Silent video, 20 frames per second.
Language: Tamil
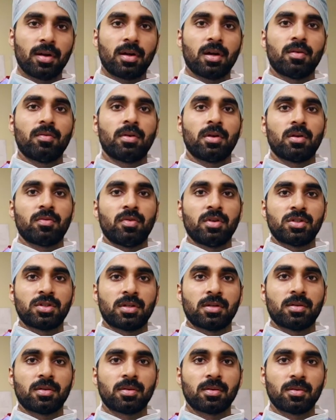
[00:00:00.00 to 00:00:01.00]
ரிகவரி ஆஃப்
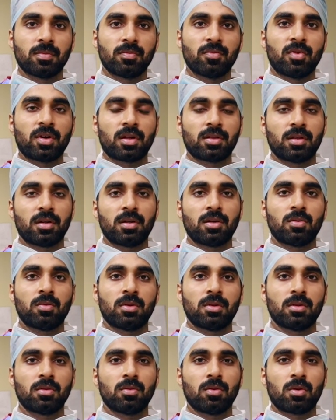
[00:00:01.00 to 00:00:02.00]
விஷன் வரதுக்கு
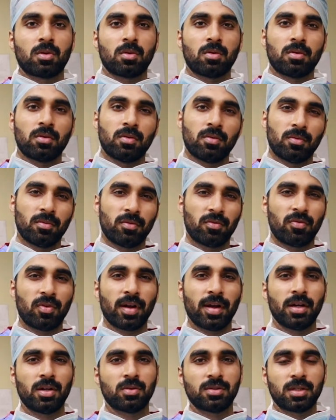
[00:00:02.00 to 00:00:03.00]
வந்து ஒரு
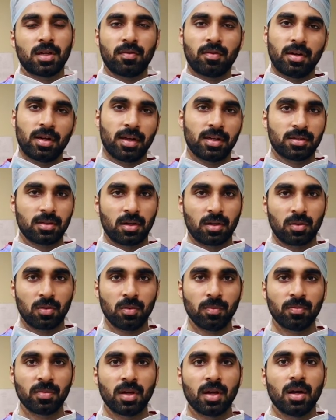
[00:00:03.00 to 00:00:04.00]
ஃபைவ் டு செவன் டேஸ்
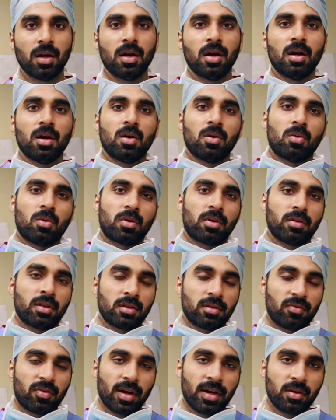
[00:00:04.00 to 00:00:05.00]
ஆகும் ஒரு
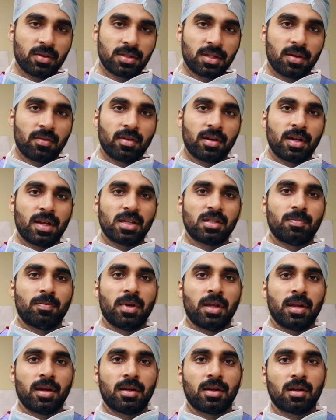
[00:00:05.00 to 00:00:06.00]
அந்த ஃபைவ் டு செவன் டேஸ்
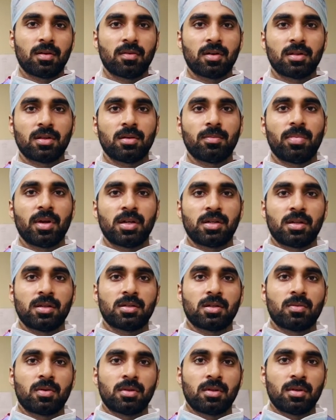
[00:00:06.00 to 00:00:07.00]
பீரியடில் வந்து
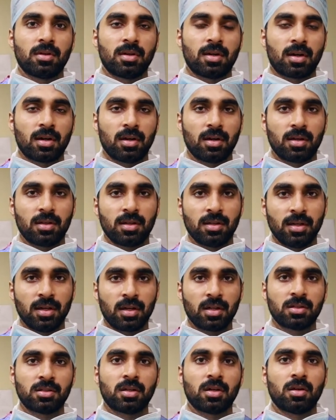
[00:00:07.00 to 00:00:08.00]
பேஷண்ட்ஸ்க்கு வந்து கண்லேருந்து
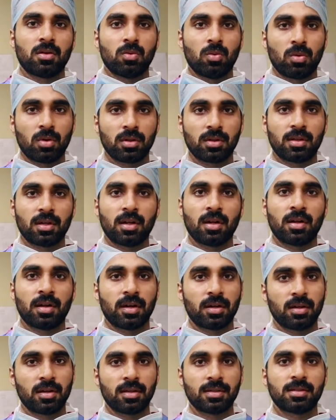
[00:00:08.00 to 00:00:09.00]
எரிச்சல் உறுத்தல்
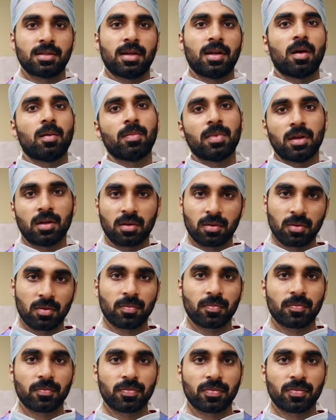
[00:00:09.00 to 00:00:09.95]
ரெட்னஸ் எல்லாமே இருக்கும்